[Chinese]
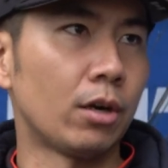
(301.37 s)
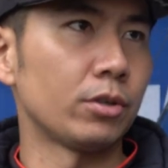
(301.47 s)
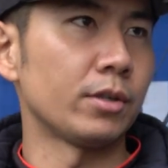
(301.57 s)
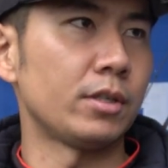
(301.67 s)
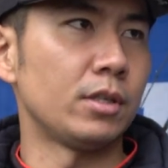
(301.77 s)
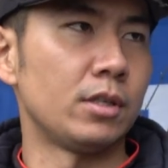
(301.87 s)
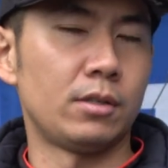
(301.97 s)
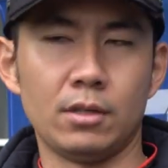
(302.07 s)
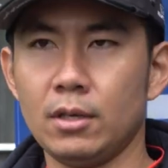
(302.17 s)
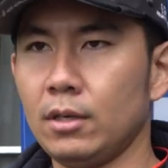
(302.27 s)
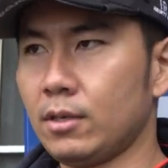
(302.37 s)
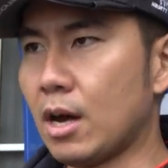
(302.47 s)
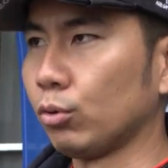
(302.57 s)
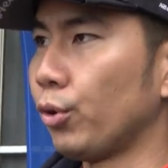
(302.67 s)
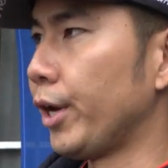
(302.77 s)
构就是
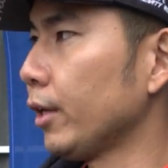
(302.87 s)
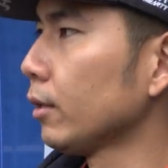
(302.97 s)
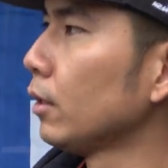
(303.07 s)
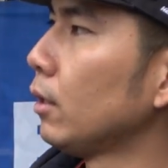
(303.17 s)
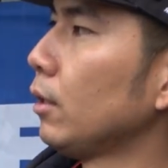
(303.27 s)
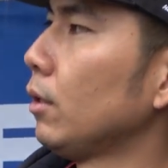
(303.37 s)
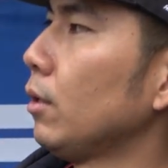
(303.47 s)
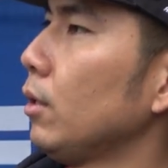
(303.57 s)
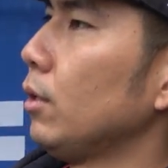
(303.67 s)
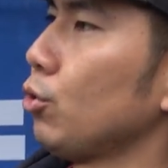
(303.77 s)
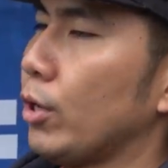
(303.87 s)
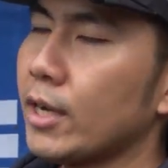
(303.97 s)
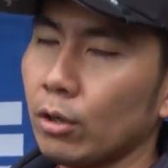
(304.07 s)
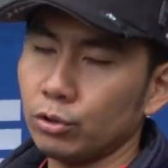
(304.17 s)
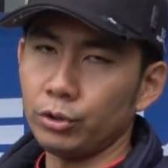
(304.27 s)
草堆、水
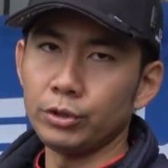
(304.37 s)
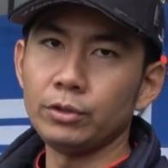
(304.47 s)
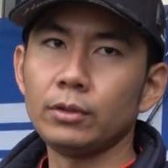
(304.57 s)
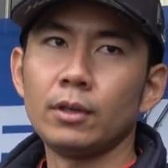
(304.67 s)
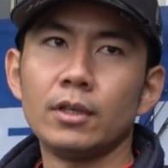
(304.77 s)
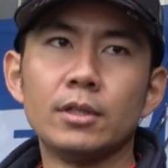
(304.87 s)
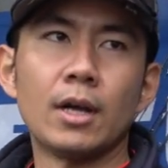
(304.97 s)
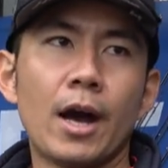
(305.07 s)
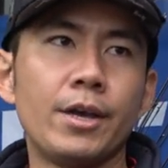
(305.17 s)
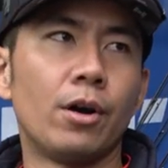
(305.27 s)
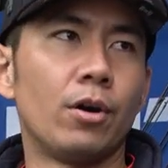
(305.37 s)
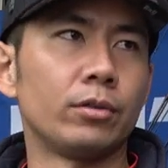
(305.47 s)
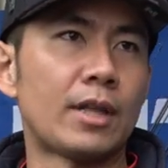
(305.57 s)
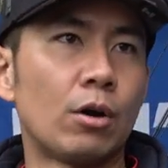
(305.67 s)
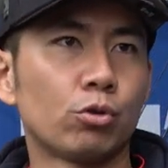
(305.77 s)
草区，还有
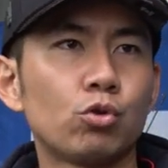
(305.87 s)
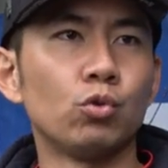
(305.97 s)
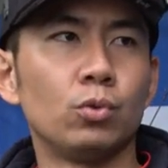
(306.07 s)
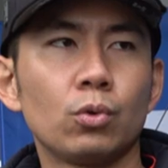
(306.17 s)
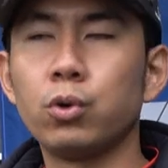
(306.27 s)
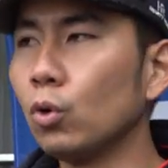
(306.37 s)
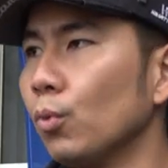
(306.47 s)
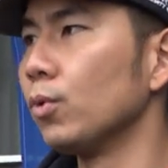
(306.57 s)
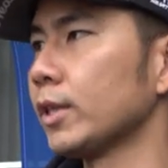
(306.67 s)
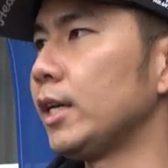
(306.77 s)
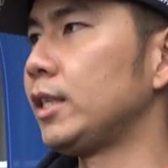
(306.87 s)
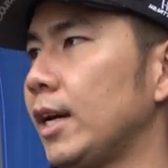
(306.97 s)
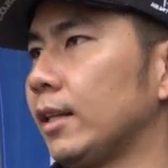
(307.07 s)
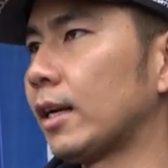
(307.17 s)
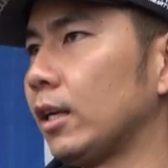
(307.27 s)
倒树、枯木这
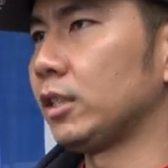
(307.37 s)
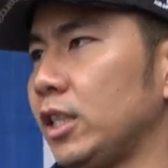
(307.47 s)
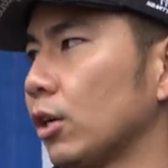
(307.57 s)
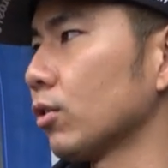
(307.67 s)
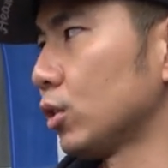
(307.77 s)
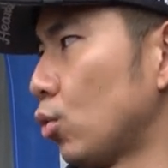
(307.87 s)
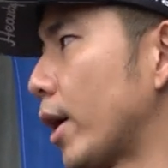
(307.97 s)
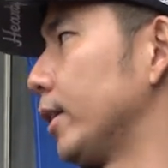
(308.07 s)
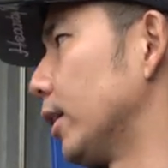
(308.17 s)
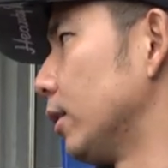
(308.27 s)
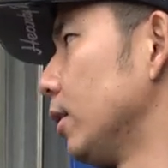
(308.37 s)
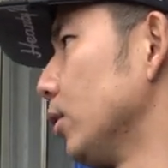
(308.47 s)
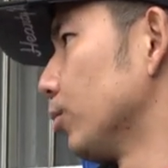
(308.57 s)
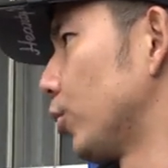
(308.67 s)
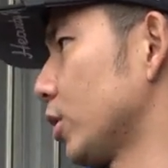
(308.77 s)
些，它的结构是软的，
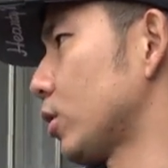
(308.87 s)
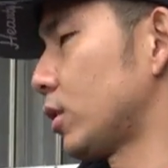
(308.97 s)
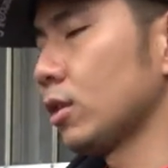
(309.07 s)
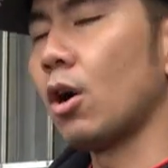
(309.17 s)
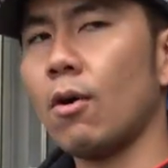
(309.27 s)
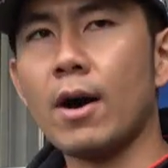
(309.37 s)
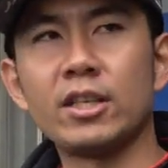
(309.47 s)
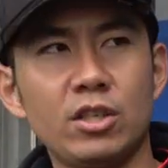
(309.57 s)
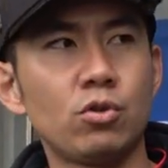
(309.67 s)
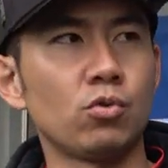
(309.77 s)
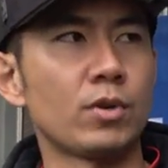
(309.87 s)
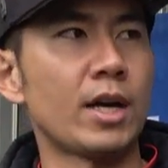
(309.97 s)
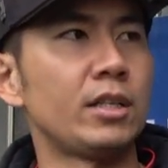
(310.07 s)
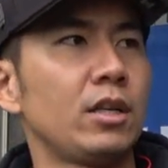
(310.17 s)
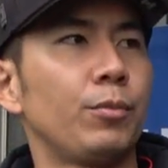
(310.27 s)
不是石头啊、金属
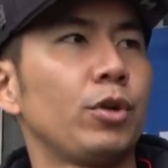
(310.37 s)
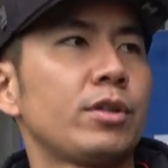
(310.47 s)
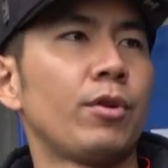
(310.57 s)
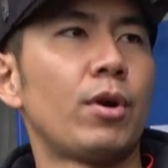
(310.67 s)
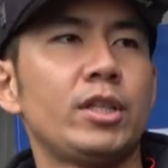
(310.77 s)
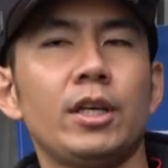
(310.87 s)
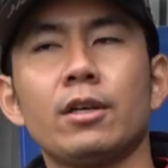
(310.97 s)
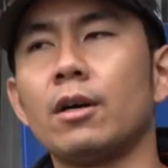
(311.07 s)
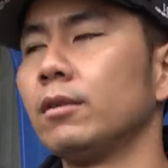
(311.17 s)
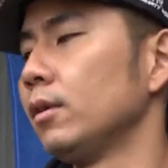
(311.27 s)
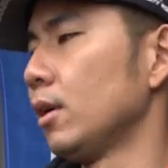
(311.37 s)
那一些，我们都称为软结构。